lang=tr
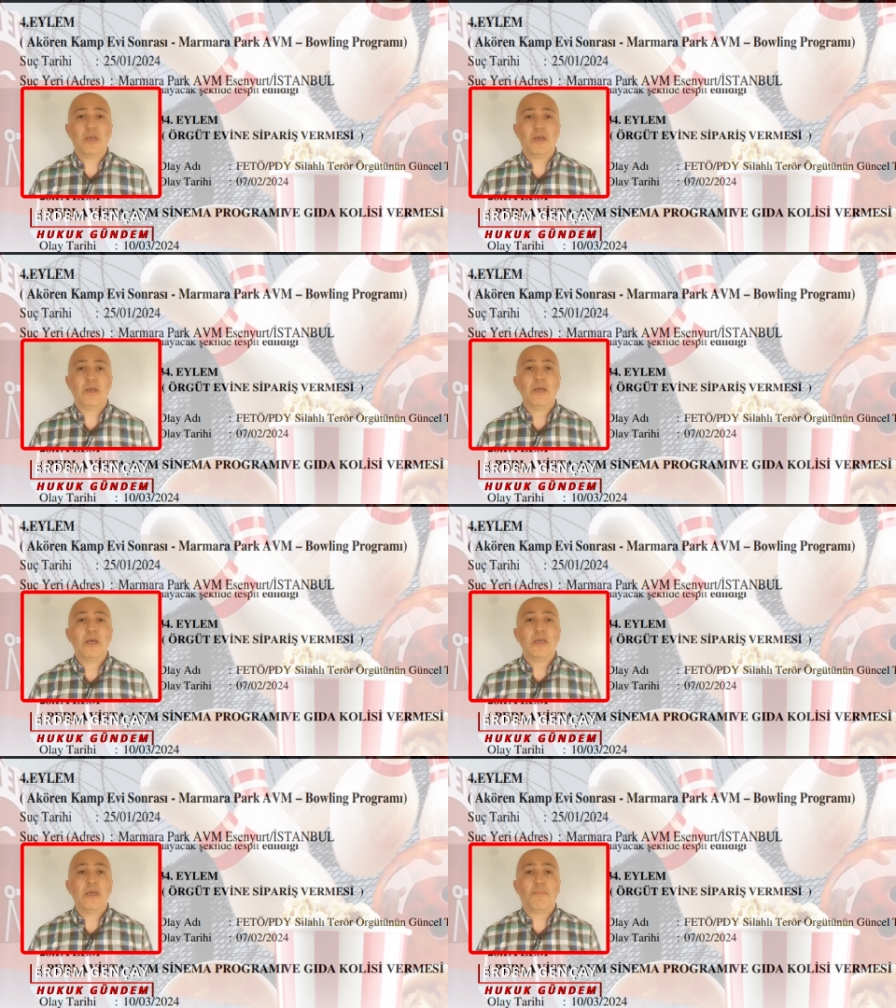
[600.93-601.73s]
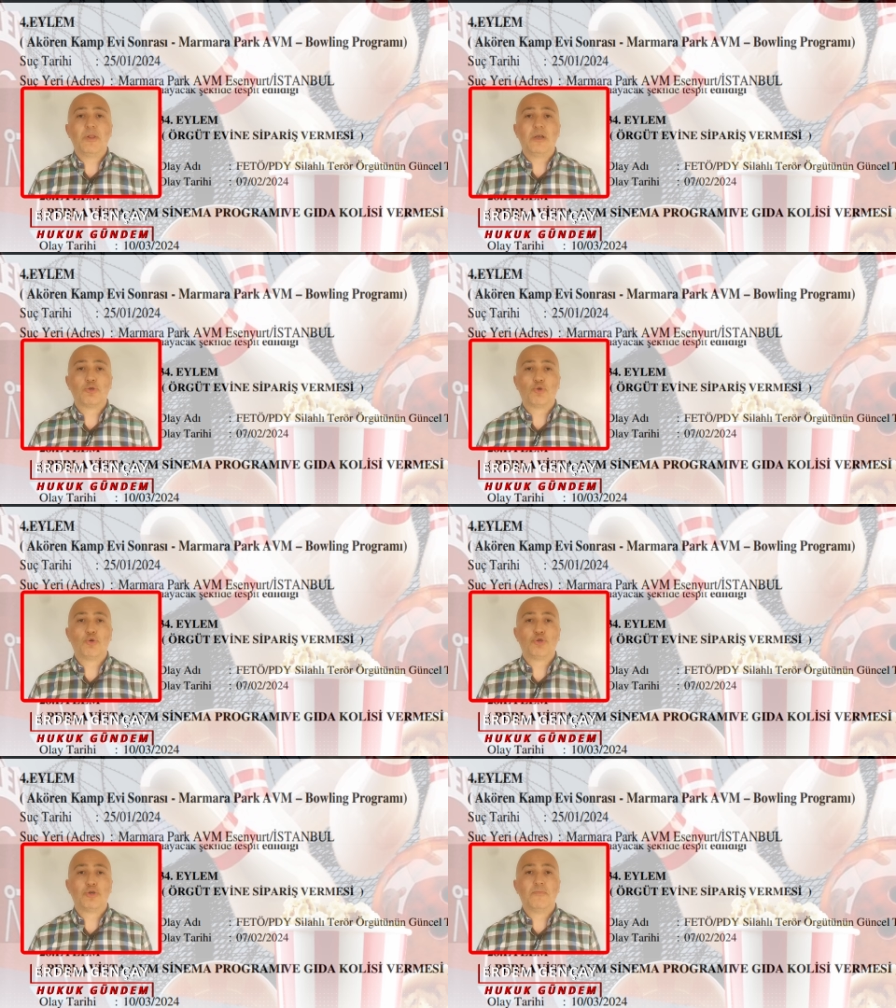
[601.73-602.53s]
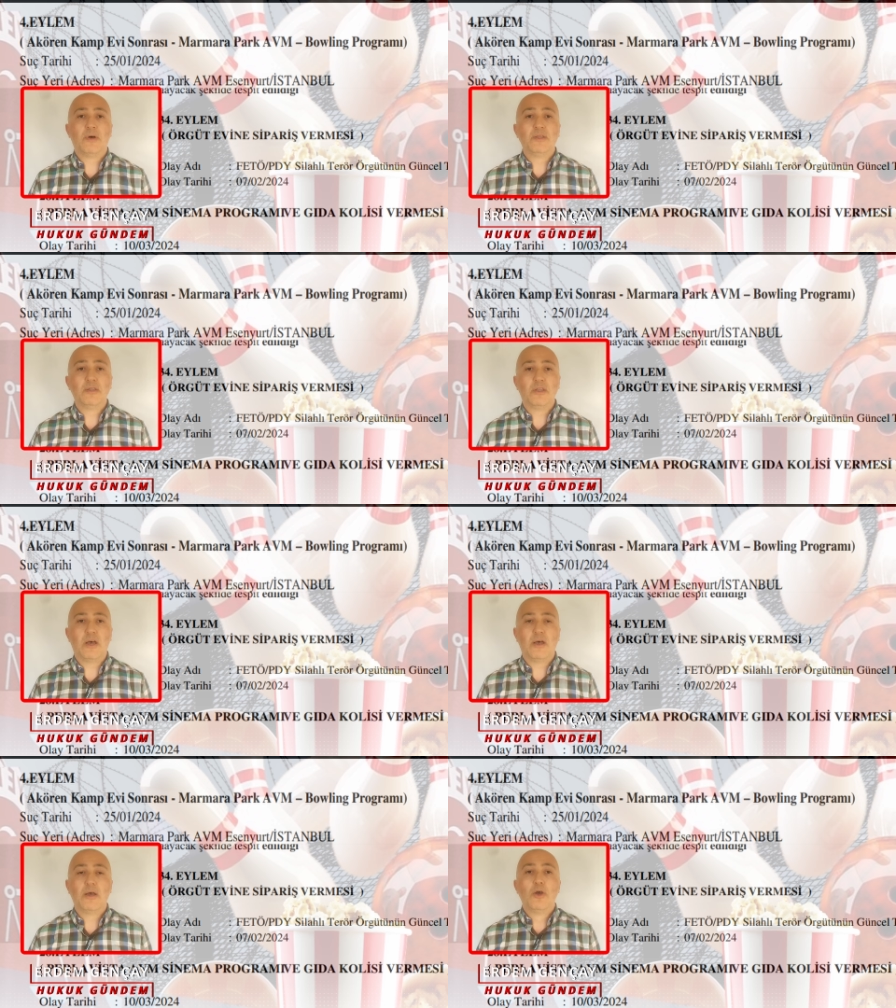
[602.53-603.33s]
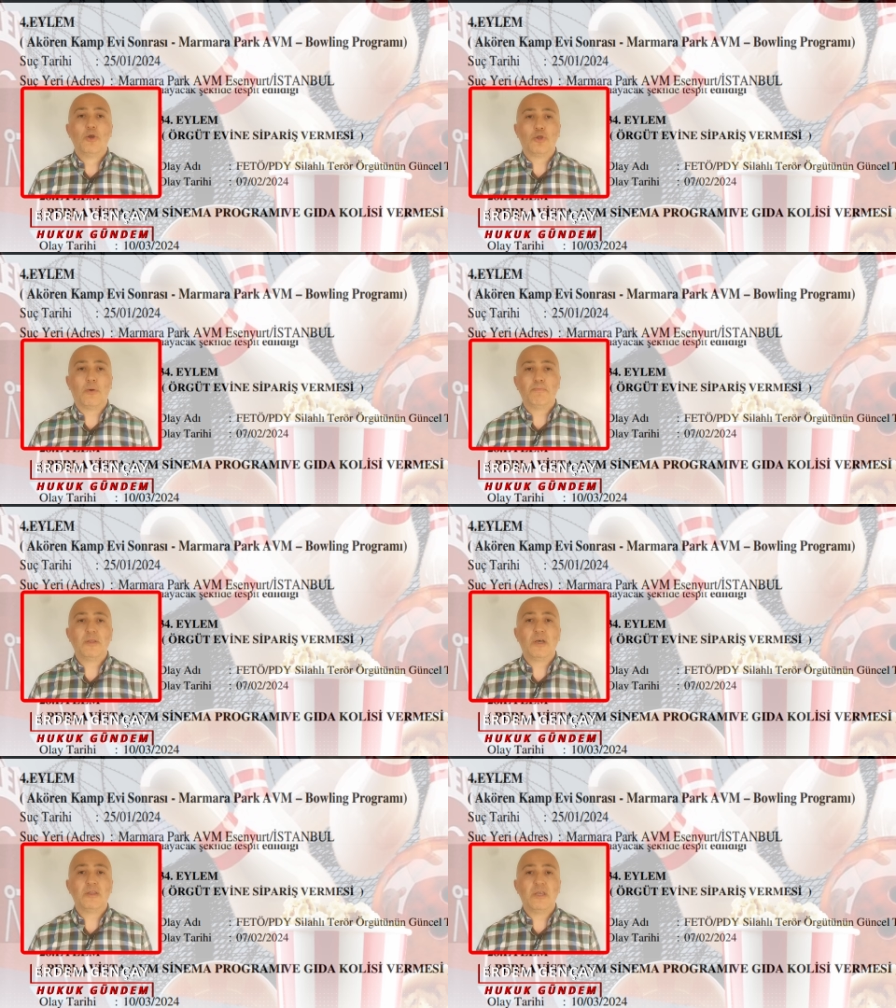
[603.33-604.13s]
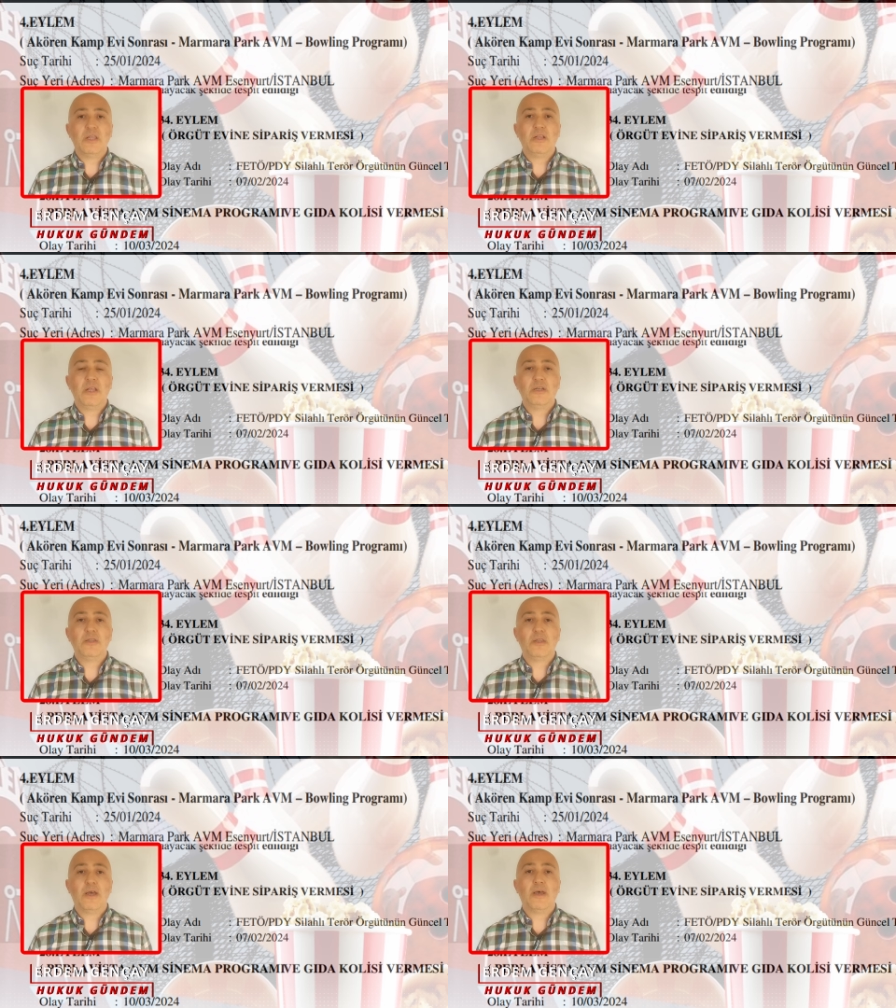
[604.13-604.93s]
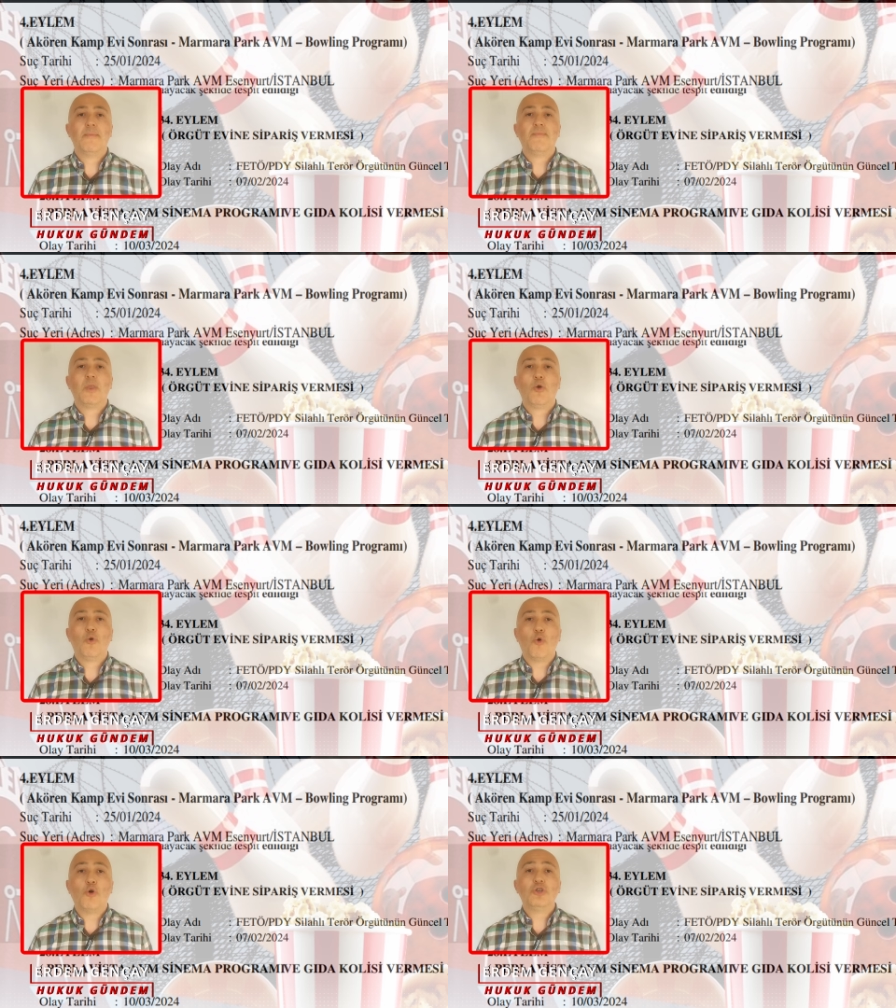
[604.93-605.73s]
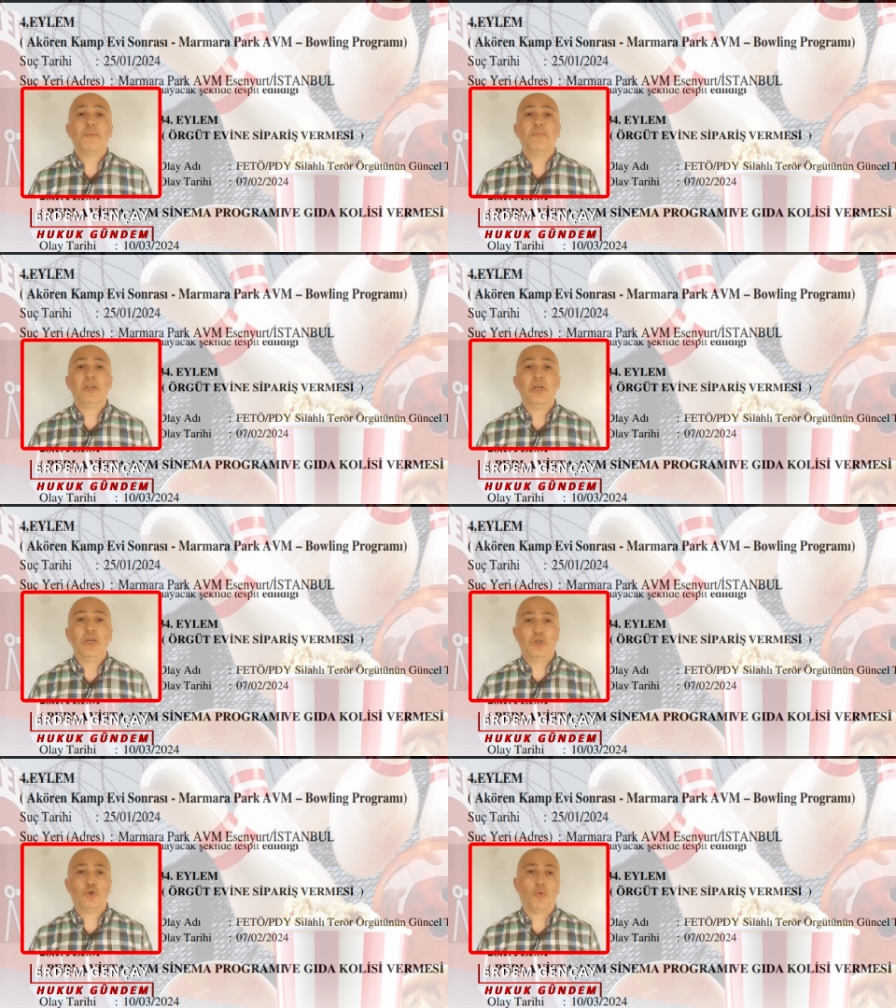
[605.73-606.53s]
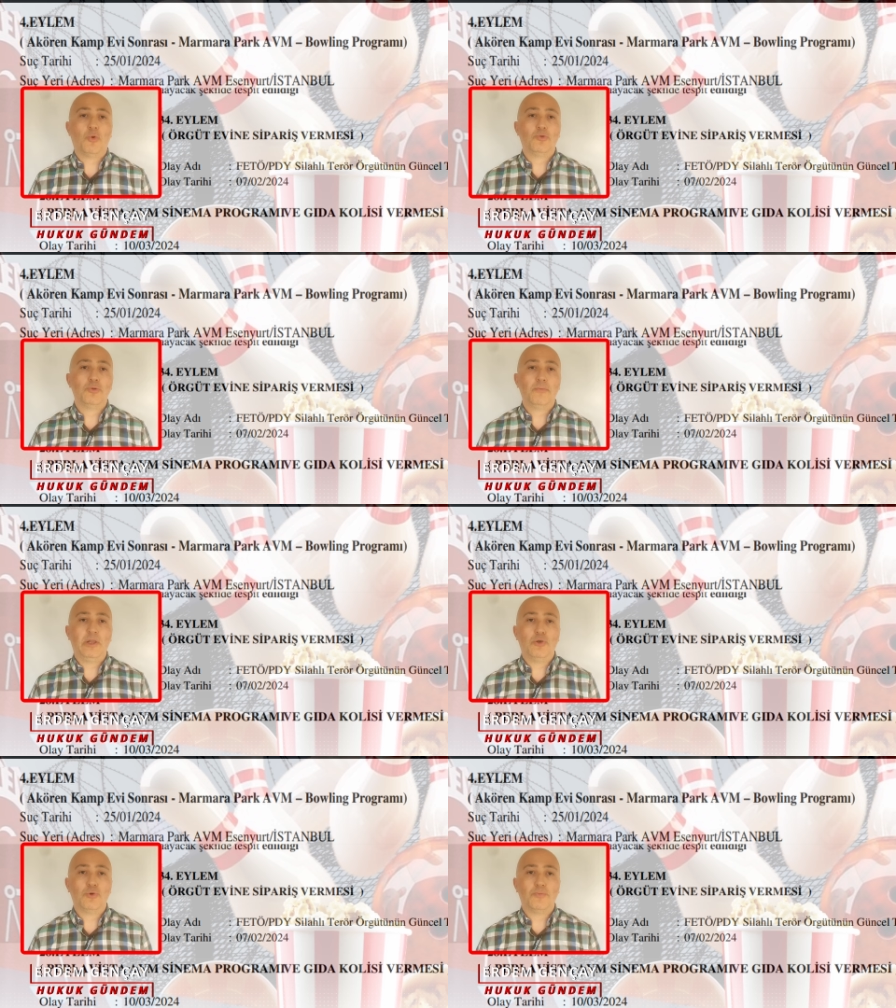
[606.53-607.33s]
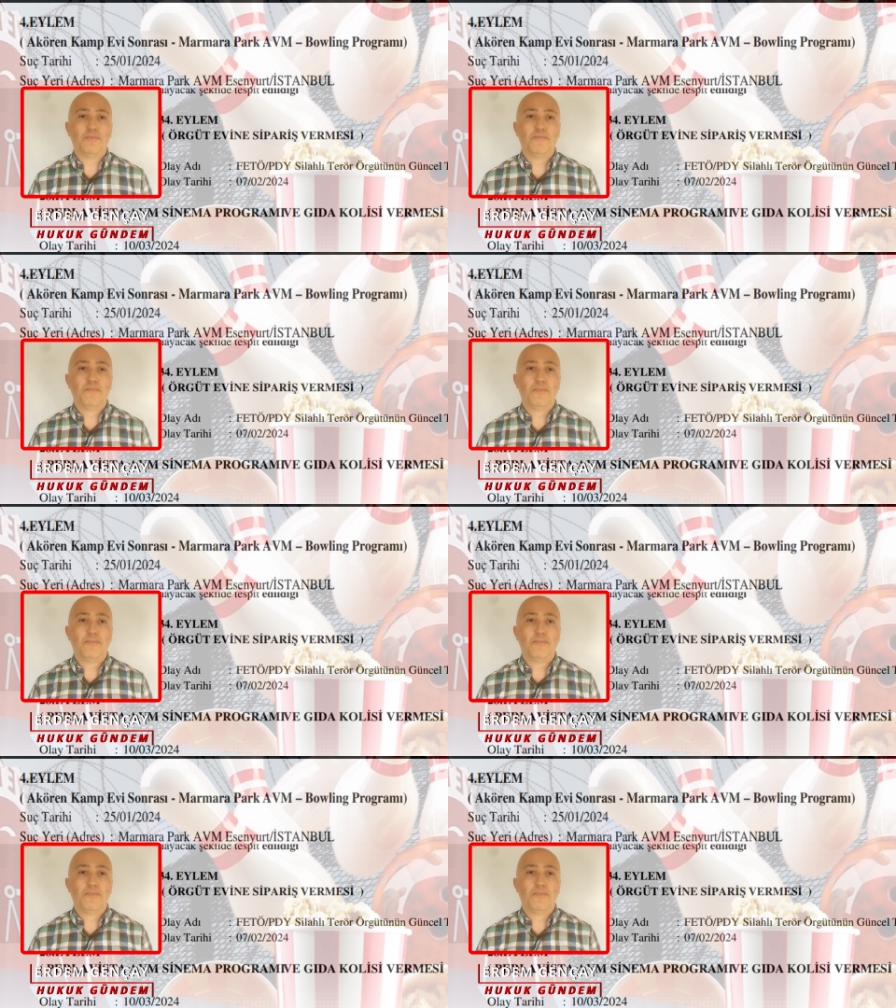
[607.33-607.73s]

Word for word: de yapılan soruşturmanın da toplanan delillerin de koca bir hiç olduğunu biliyorum.